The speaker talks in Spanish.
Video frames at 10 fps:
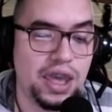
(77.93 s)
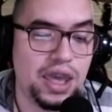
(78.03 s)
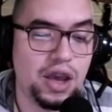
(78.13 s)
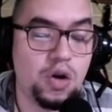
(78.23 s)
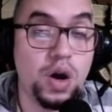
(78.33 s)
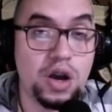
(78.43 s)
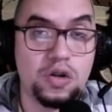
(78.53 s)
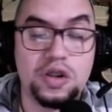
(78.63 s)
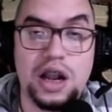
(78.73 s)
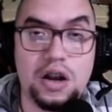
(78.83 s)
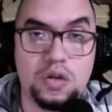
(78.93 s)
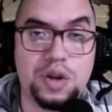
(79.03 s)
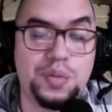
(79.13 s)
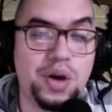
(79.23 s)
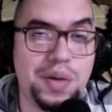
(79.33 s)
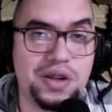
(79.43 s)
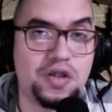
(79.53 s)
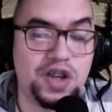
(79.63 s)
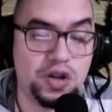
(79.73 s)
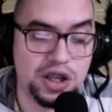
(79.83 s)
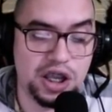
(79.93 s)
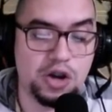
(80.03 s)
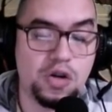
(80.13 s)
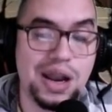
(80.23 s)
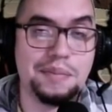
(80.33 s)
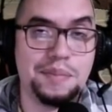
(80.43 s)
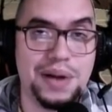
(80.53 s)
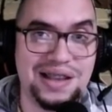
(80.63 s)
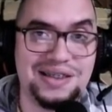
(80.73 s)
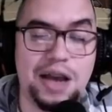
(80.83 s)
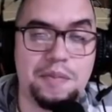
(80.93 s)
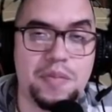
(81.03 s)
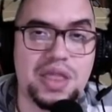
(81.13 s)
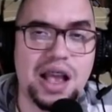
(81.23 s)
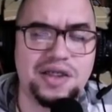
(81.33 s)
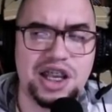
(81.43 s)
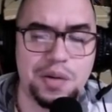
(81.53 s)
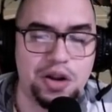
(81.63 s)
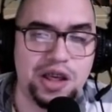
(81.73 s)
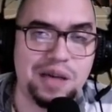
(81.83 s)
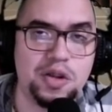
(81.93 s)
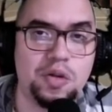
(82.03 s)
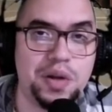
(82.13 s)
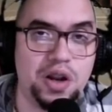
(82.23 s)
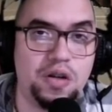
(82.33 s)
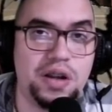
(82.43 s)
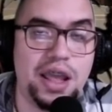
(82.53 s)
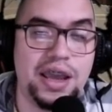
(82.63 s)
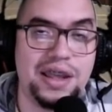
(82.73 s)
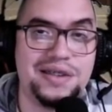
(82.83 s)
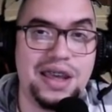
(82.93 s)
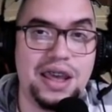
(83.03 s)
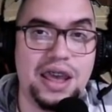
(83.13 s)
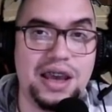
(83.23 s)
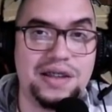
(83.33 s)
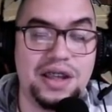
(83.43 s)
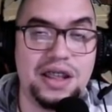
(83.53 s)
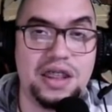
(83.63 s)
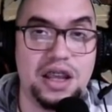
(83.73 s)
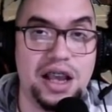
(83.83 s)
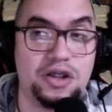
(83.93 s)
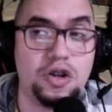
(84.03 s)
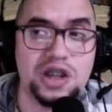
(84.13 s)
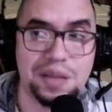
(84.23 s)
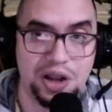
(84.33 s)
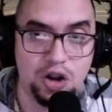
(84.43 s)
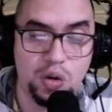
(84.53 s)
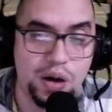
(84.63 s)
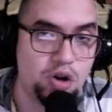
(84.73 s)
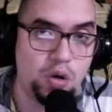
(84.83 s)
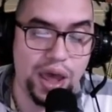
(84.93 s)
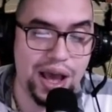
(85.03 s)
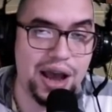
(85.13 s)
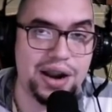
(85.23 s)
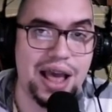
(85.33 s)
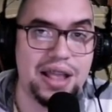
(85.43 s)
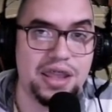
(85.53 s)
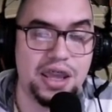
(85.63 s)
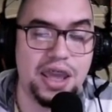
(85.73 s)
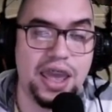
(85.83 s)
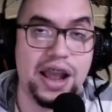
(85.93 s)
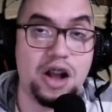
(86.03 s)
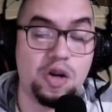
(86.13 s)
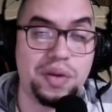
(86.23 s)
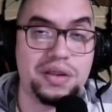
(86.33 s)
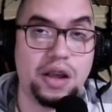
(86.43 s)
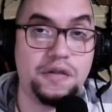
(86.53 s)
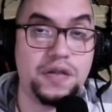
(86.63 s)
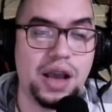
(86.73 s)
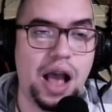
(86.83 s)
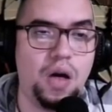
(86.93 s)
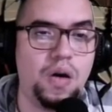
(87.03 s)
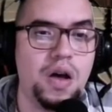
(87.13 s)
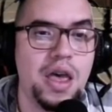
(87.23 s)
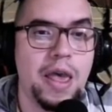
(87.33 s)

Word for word: eh, o encontrar algún tipo de patrocinio allí con la empresa. Así que bueno, déjame tu opinión en ese, en ese directo. También lo, lo voy a dejar allí en el comentario fijado.